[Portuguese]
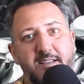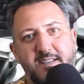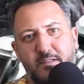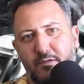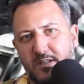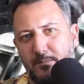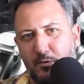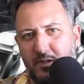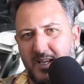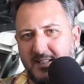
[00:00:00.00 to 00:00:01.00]
Se você
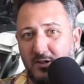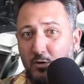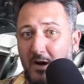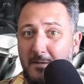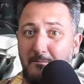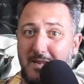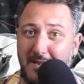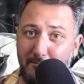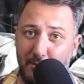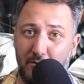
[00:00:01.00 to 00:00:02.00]
puder, se torne
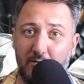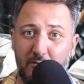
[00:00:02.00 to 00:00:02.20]
membro